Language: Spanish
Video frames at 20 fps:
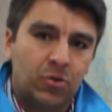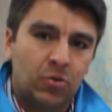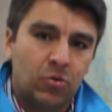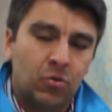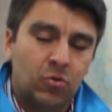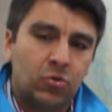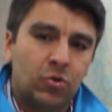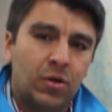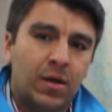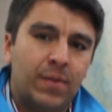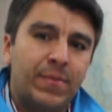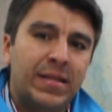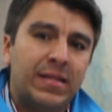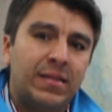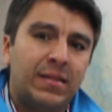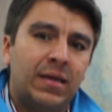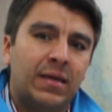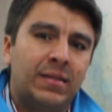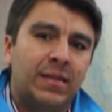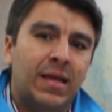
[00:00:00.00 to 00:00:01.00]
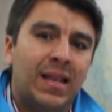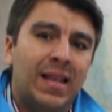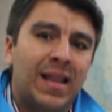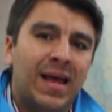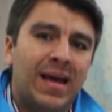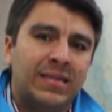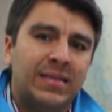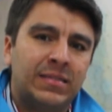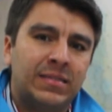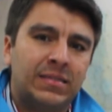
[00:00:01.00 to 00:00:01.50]
no solamente desde
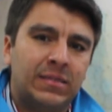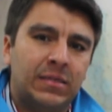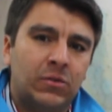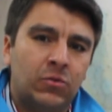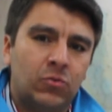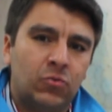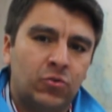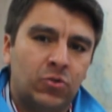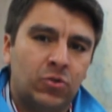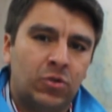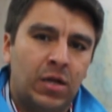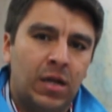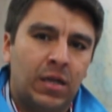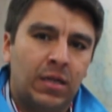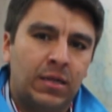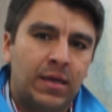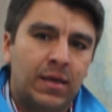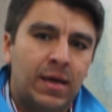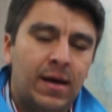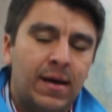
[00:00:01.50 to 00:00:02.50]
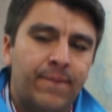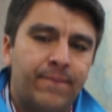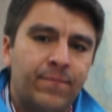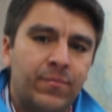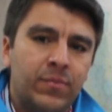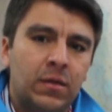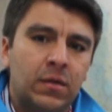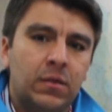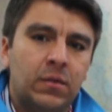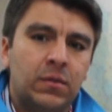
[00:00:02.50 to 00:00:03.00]
la institucionalidad,
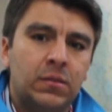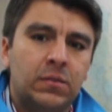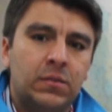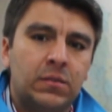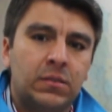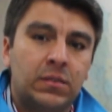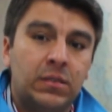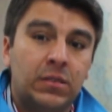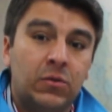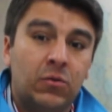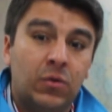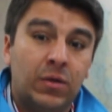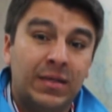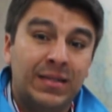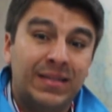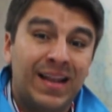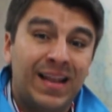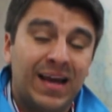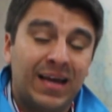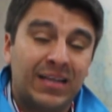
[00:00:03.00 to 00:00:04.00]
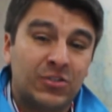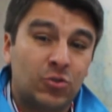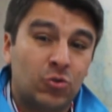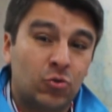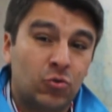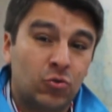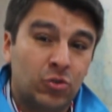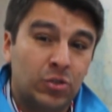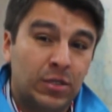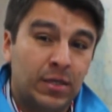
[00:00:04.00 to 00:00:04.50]
sino desde la
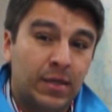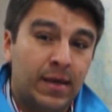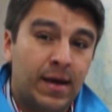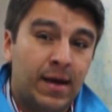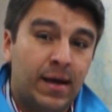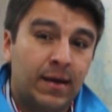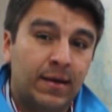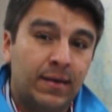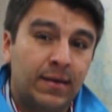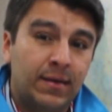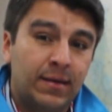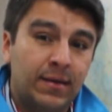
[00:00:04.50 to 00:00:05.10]
sociedad.